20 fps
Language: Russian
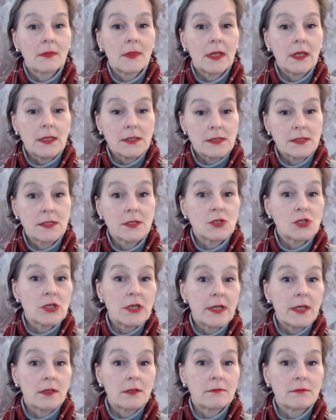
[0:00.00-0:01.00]
из
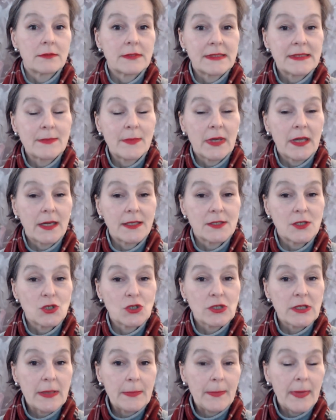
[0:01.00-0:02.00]
членов
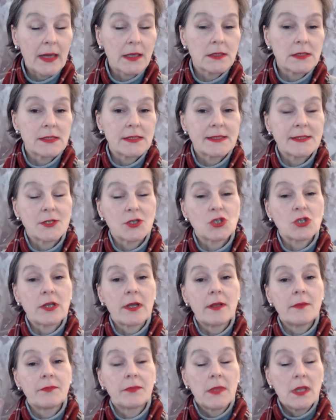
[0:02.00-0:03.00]
Демократической партии
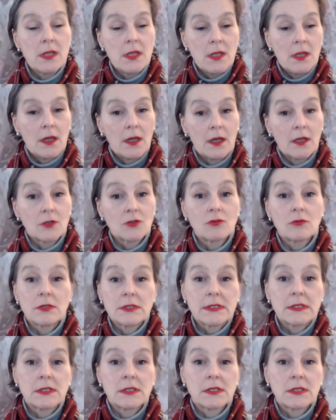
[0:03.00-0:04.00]
США. А, то
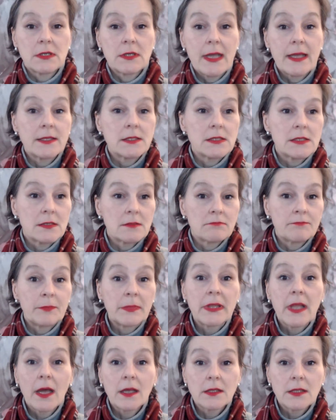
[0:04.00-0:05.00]
есть а, эти
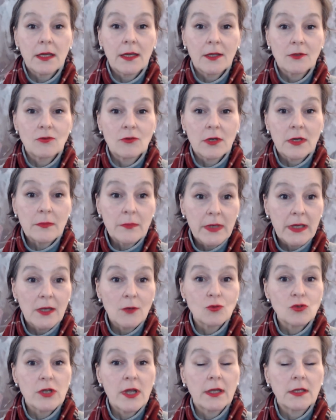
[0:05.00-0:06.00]
планы, которые были
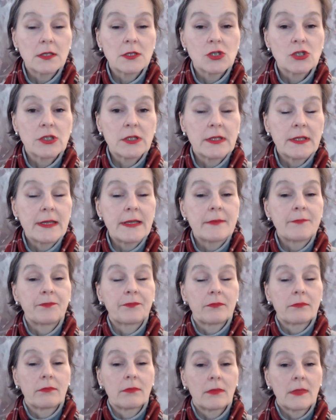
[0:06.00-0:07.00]
уже оглашены,
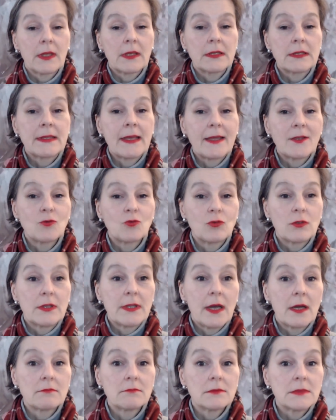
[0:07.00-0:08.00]
дают
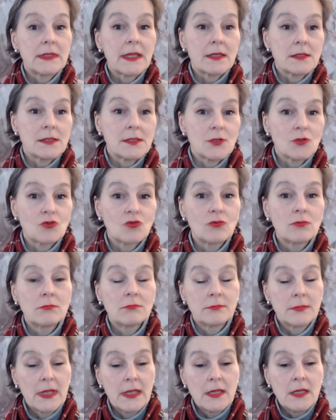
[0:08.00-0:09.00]
нам
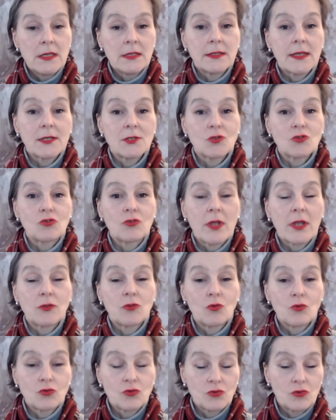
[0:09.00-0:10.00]
надежду. Надежду на
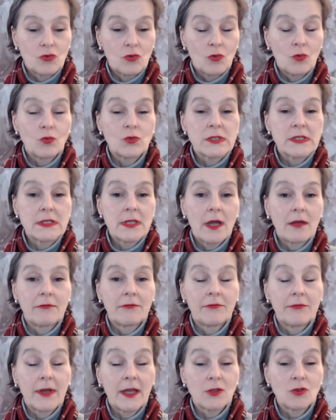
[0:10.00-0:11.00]
то, что узнав
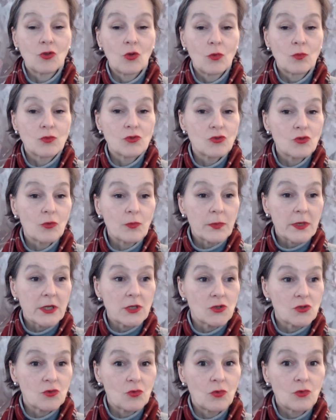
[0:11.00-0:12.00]
о том, что
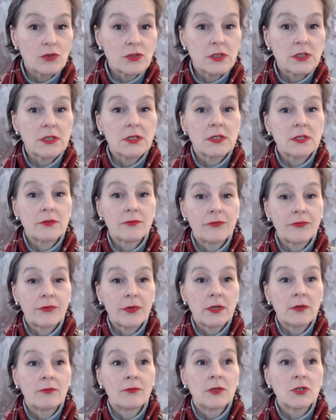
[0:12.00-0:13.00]
происходит
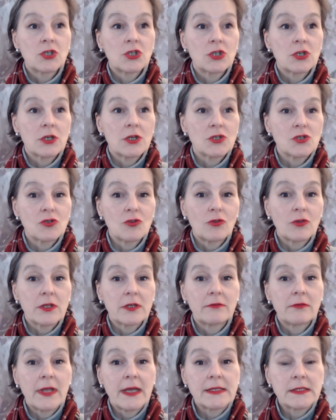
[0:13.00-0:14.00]
высших
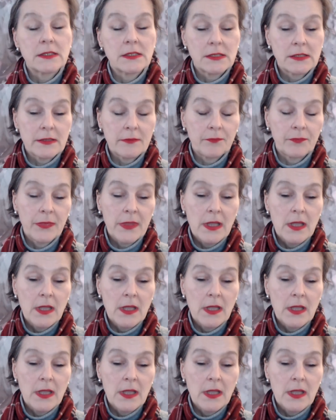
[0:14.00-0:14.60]
эшелонах власти